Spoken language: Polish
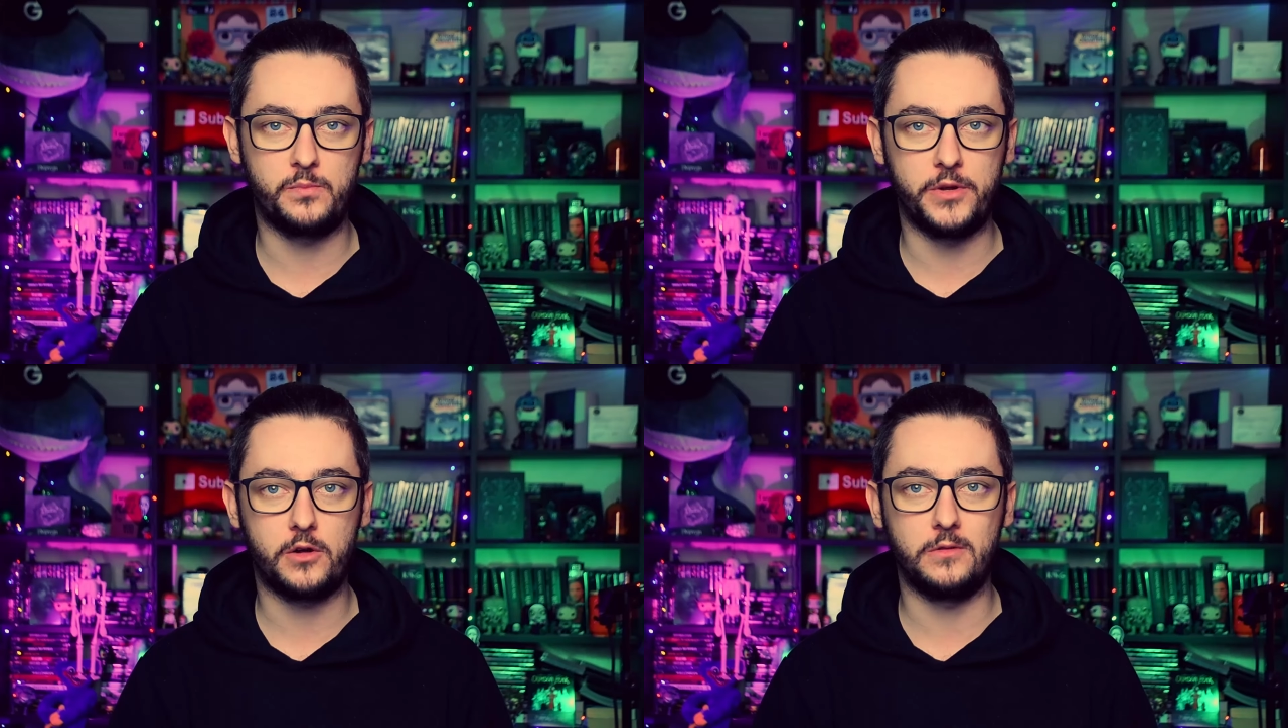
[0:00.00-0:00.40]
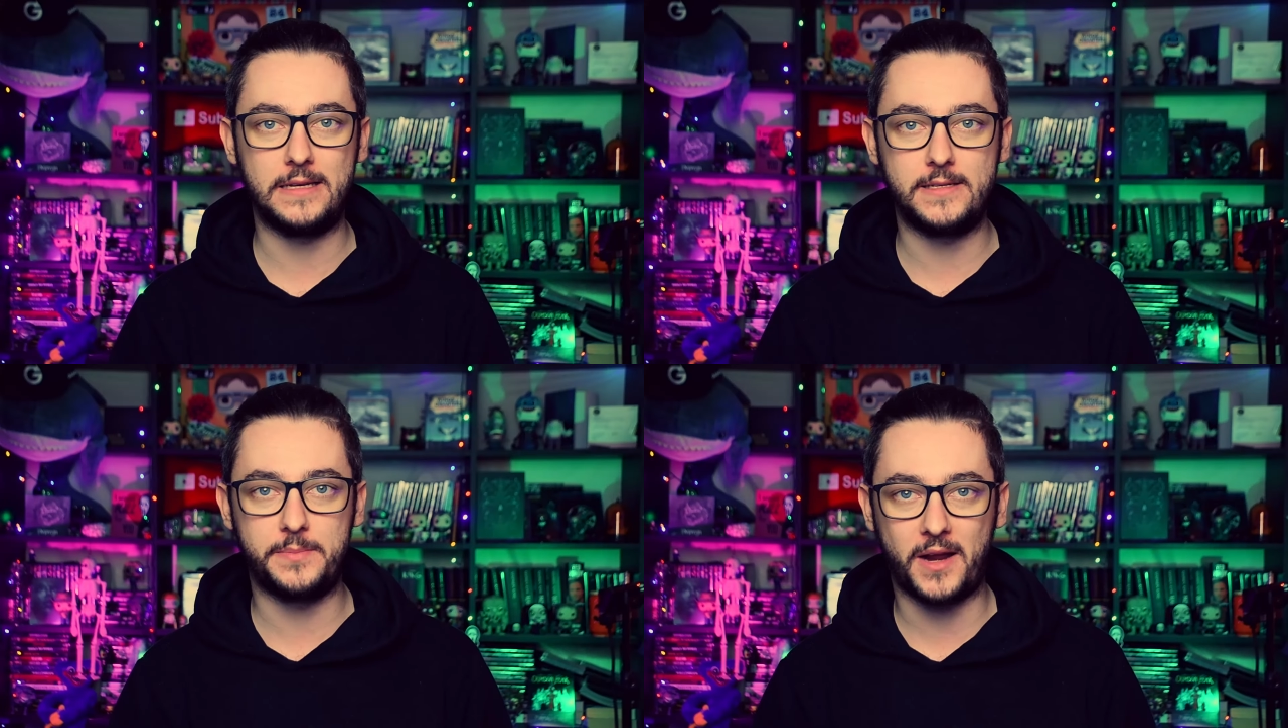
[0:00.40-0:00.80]
poniekąd
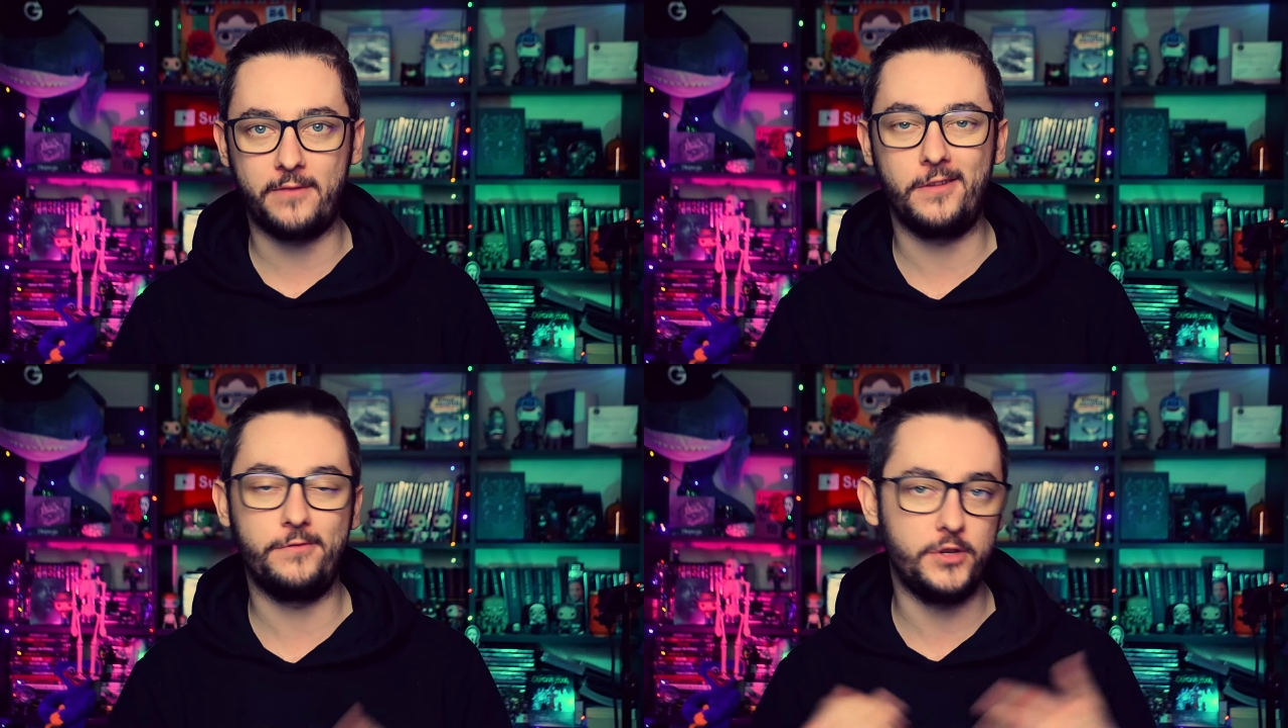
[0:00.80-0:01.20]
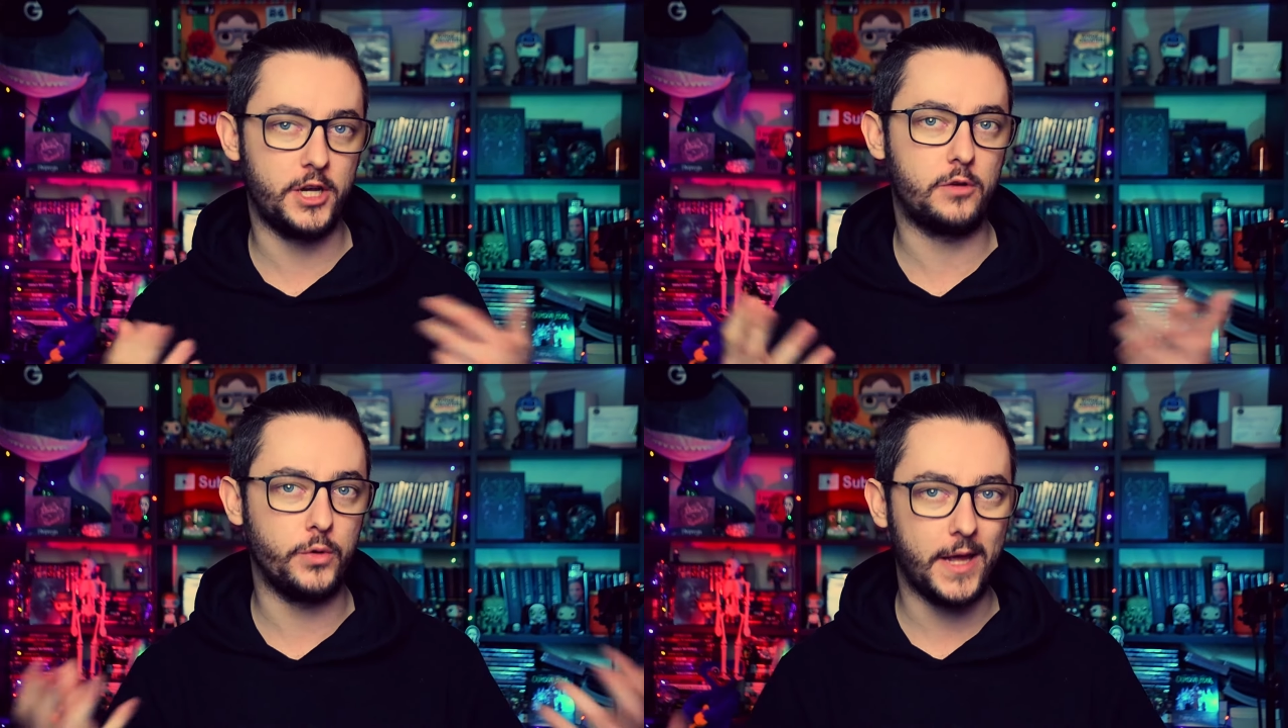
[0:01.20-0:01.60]
jej sprawę
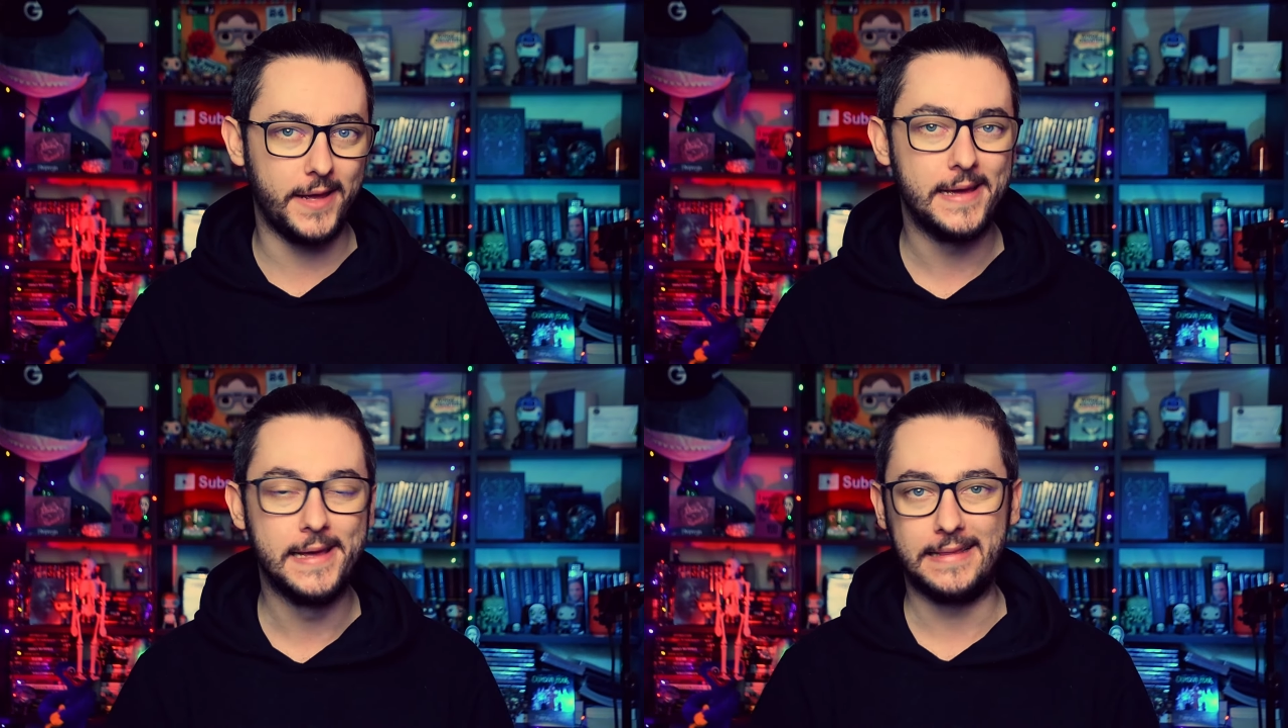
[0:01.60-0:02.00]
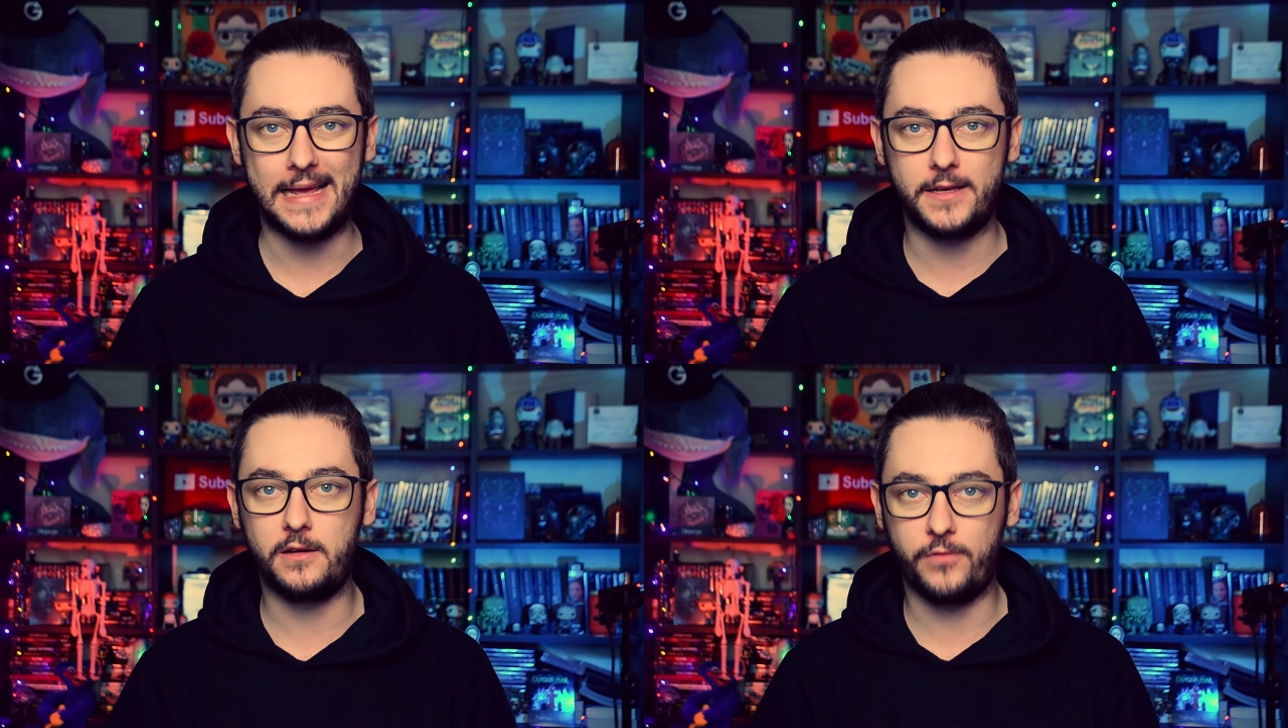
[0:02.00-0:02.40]
wycieku jej nagich